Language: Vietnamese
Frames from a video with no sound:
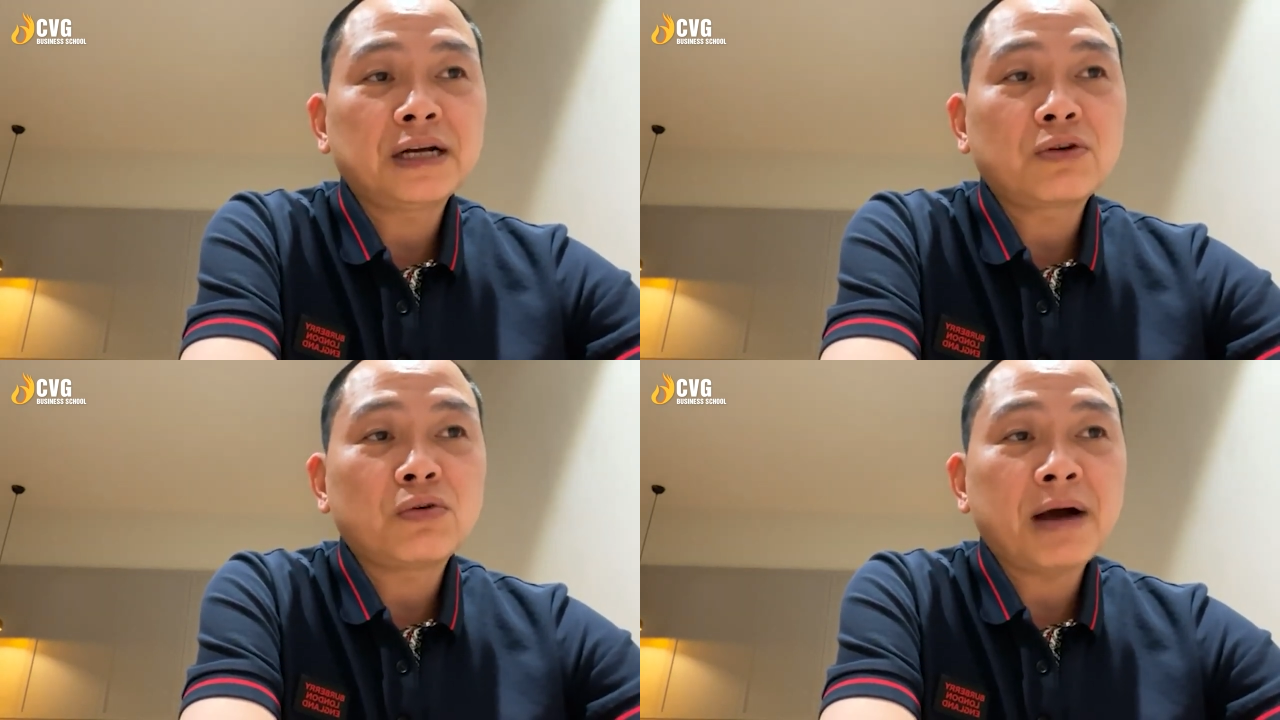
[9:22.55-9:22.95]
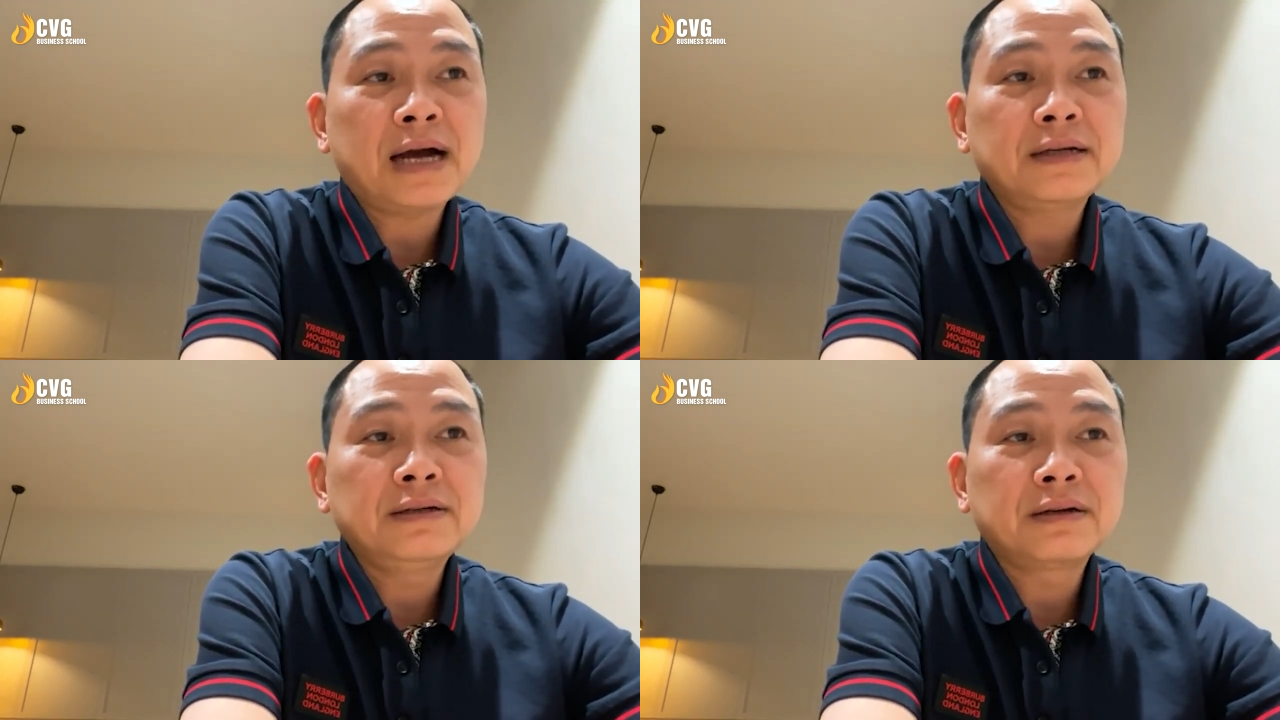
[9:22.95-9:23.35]
chất của
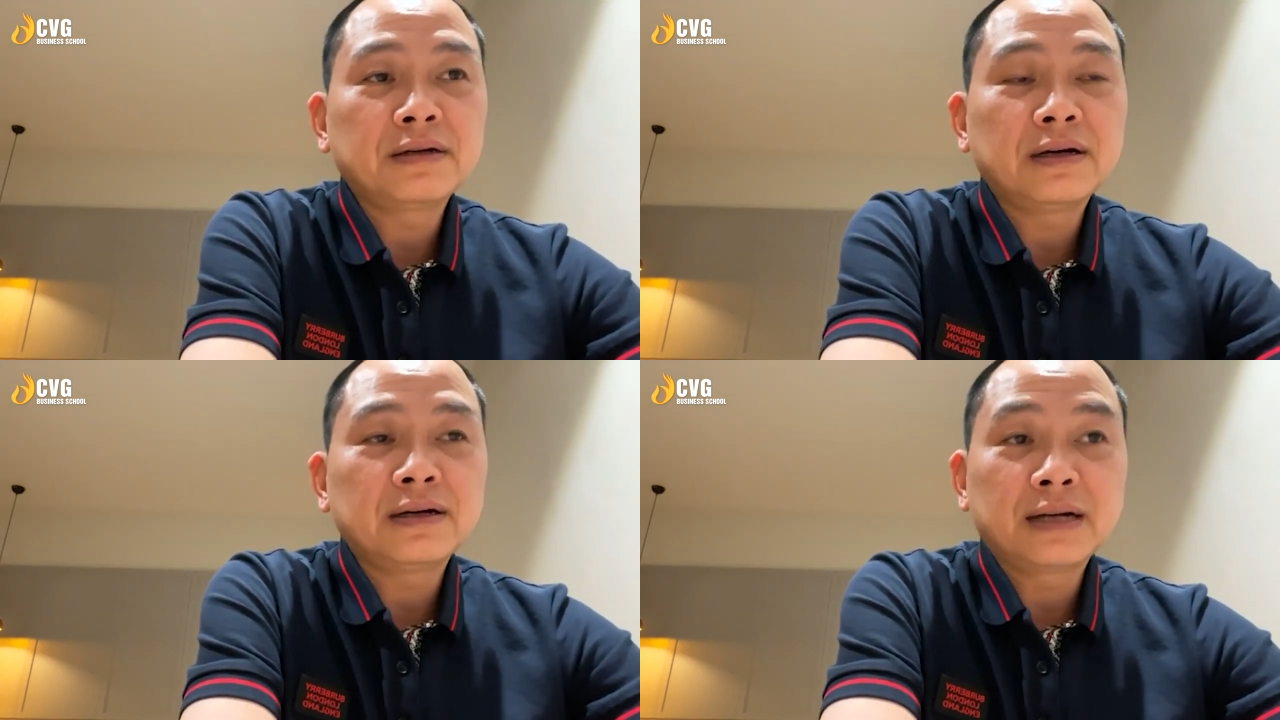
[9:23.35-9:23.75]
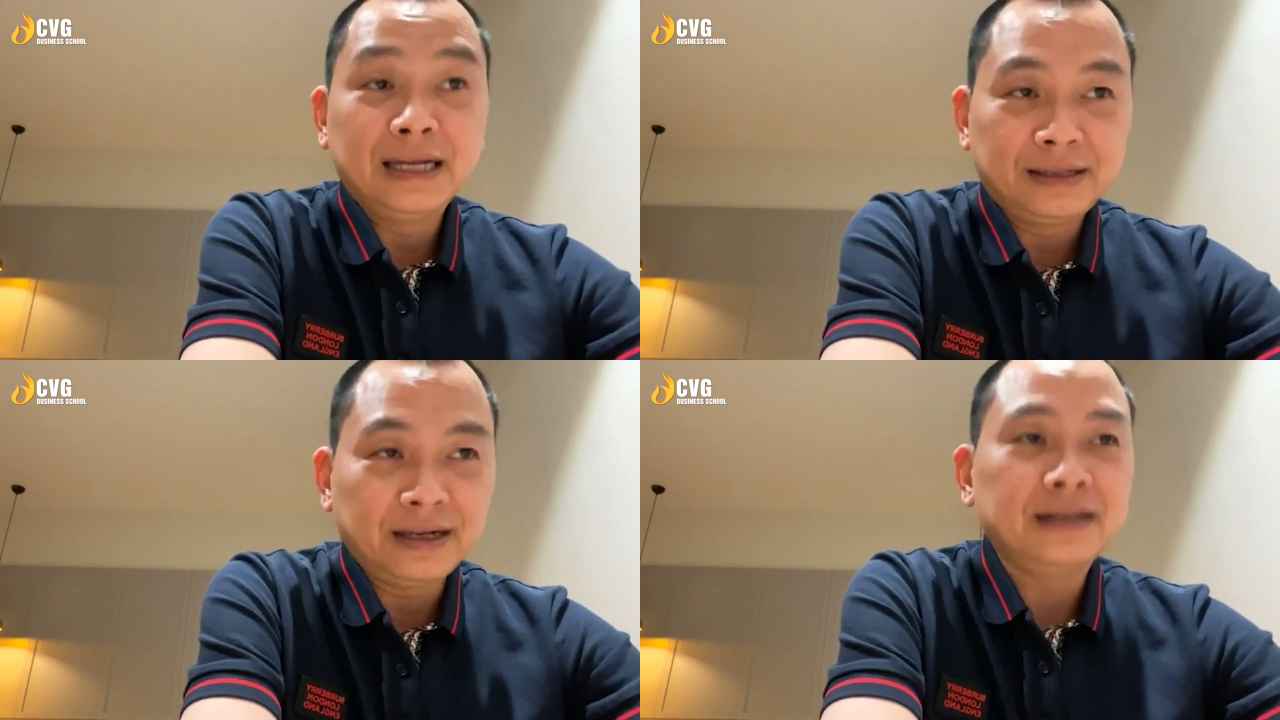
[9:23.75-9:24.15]
bác ấy được
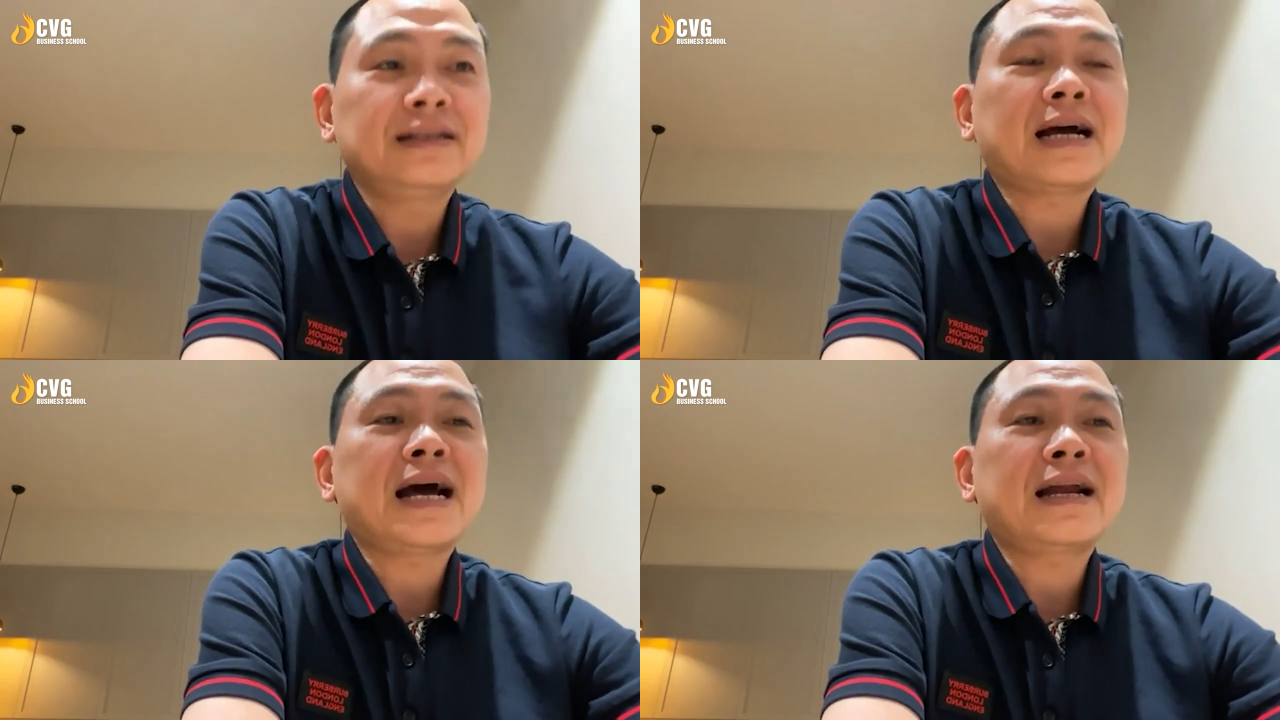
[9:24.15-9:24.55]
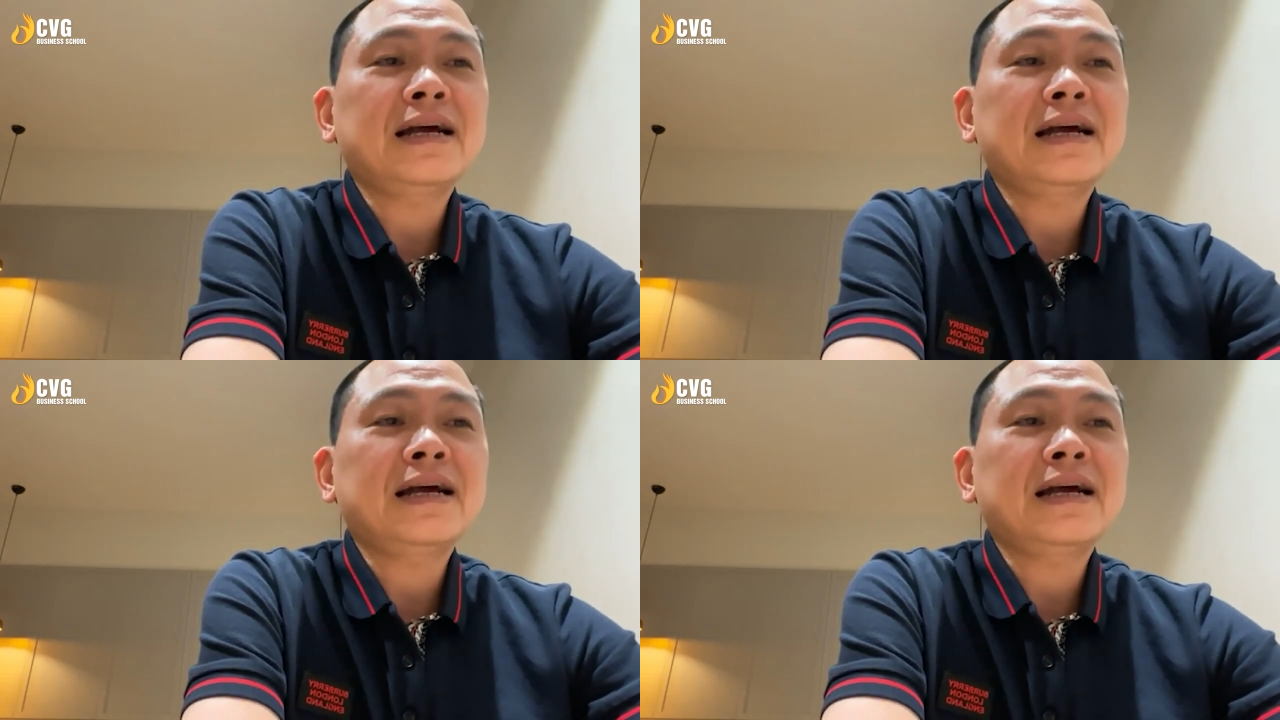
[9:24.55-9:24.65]
1.000 tỷ chẳng hạn,